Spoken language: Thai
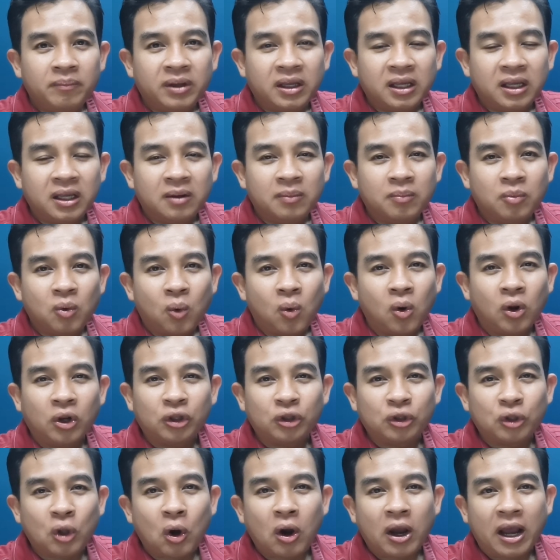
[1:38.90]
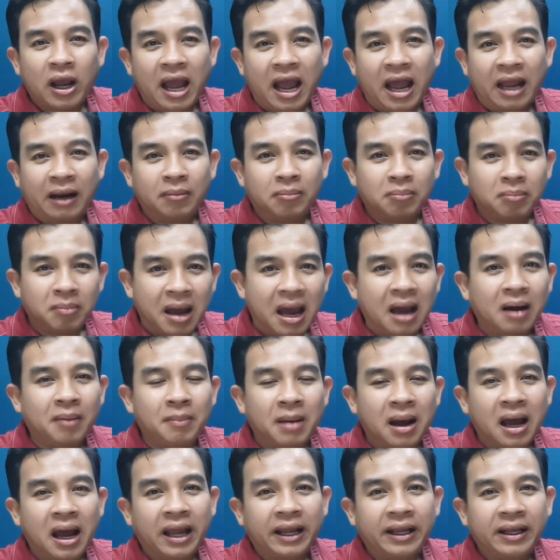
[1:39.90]
มีบุคคลต้องการมาก
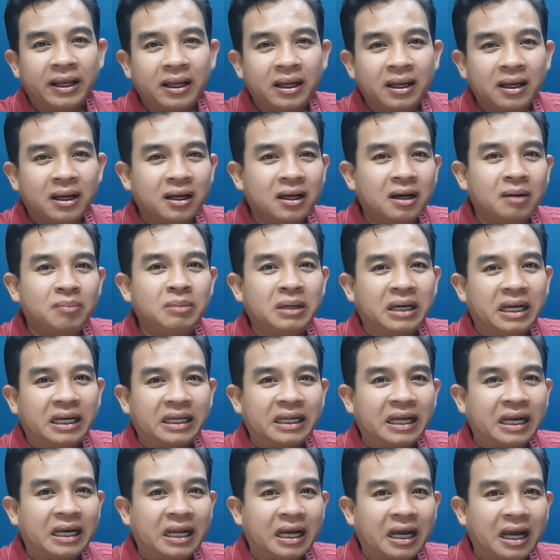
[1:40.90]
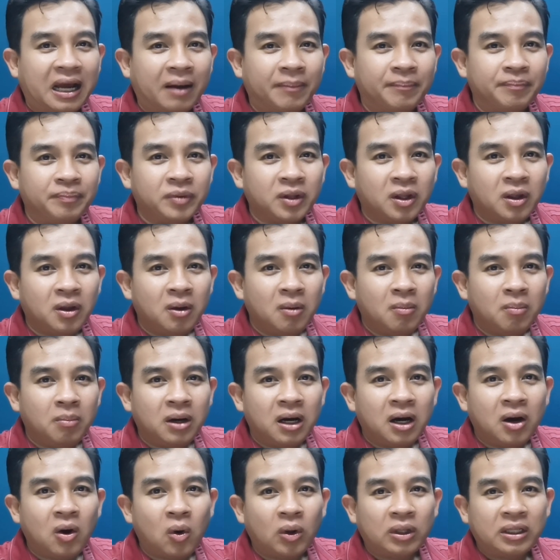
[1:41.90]
มาย ก็เหมือนกันนะครับ
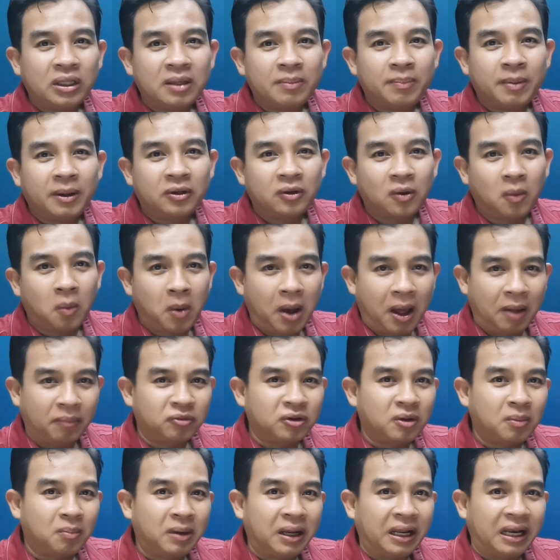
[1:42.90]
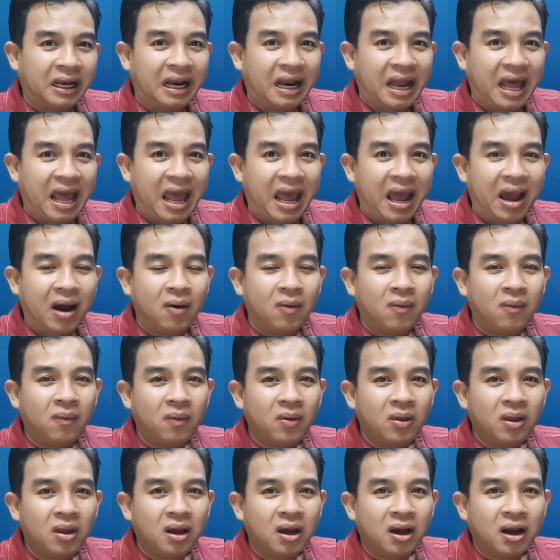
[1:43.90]
เมื่อคนที่ประสบความสำเร็จแล้ว
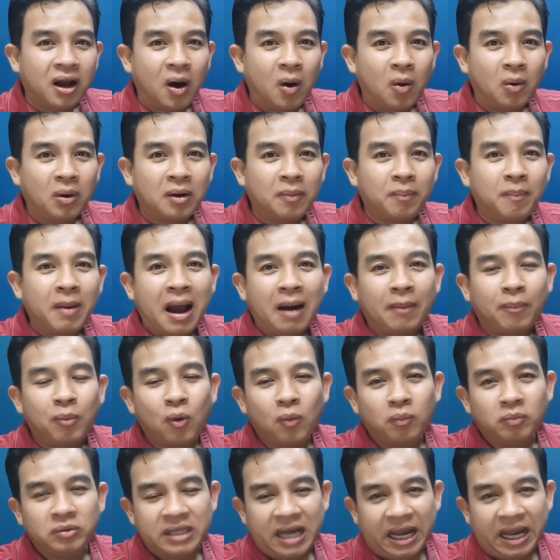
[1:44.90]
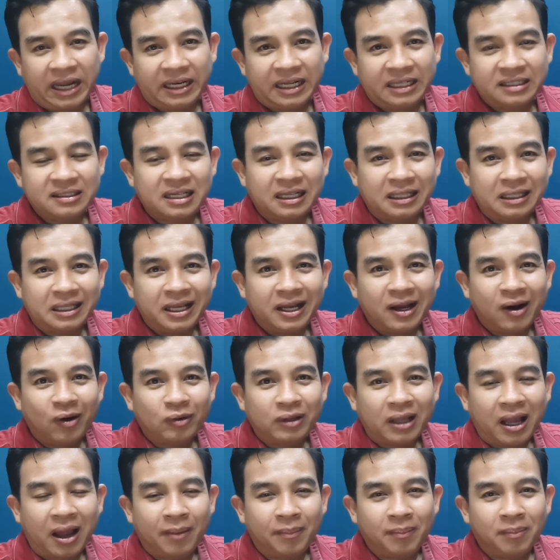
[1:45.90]
เขาก็ภาคภูมิใจในสิ่งที่เขา
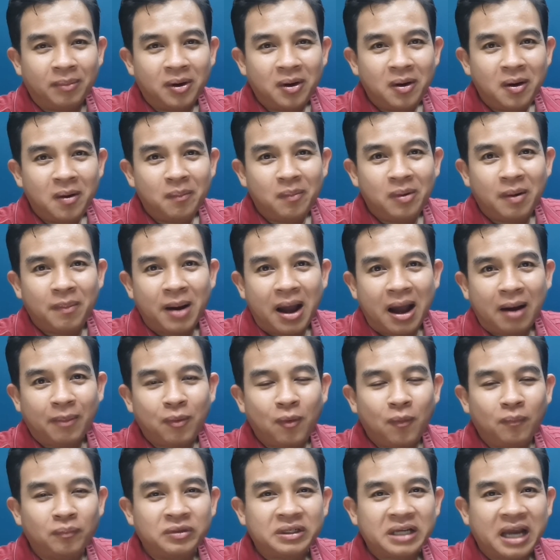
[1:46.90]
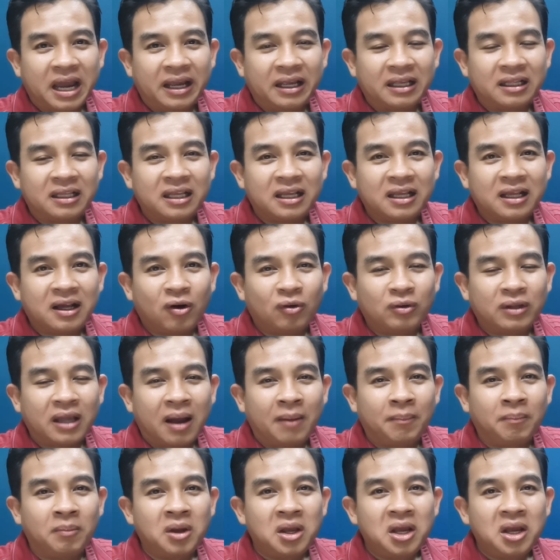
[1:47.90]
ทำเมื่อภาคภูมิใจที่เขา
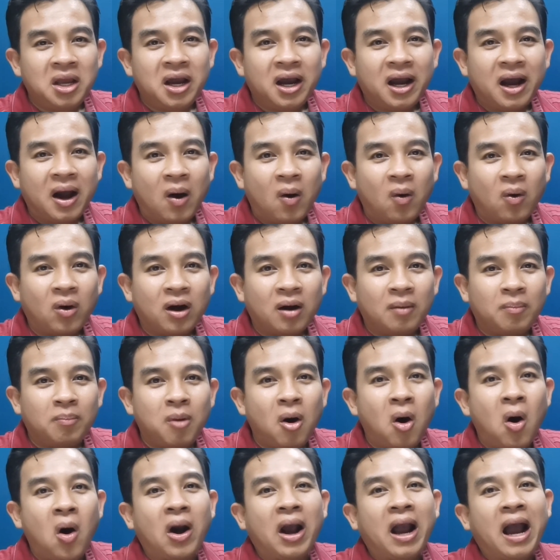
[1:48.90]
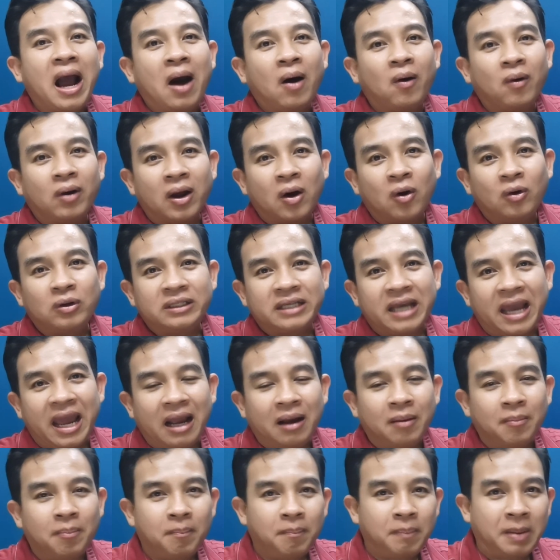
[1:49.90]
ทำเขาก็บอกกล่าวเล่าแจ้
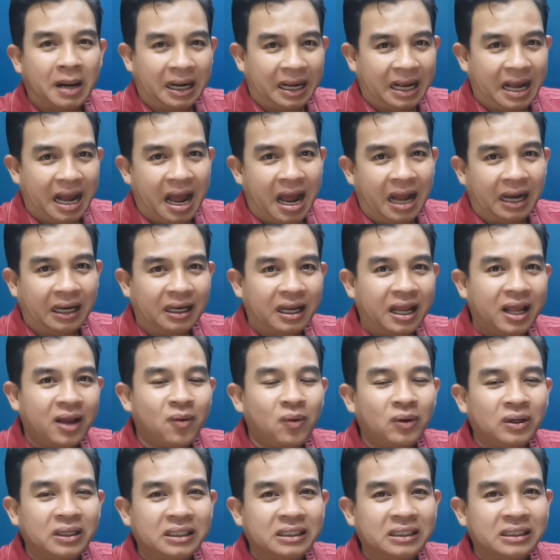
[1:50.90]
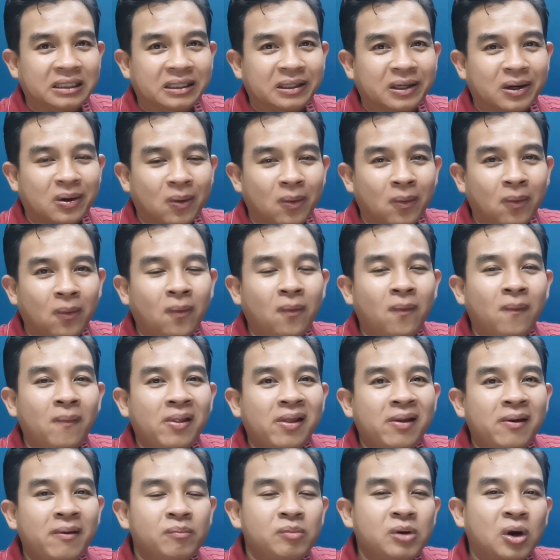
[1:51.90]
งประกาศให้คนอื่นรู้
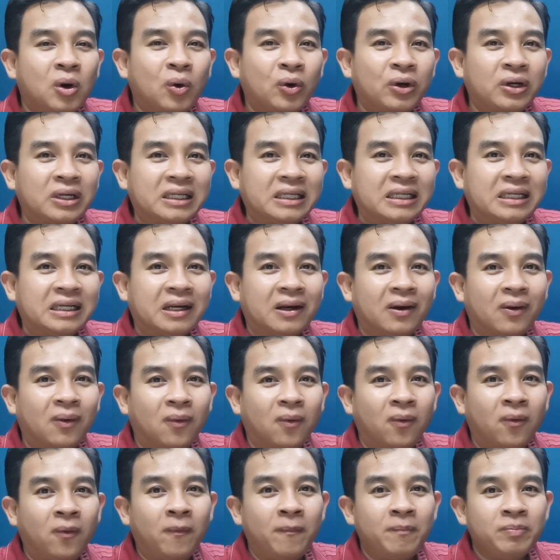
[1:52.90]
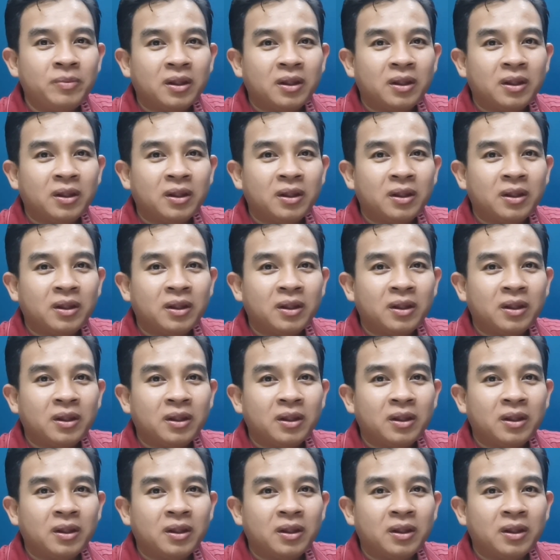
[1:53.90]
เมื่อคนอื่นรู้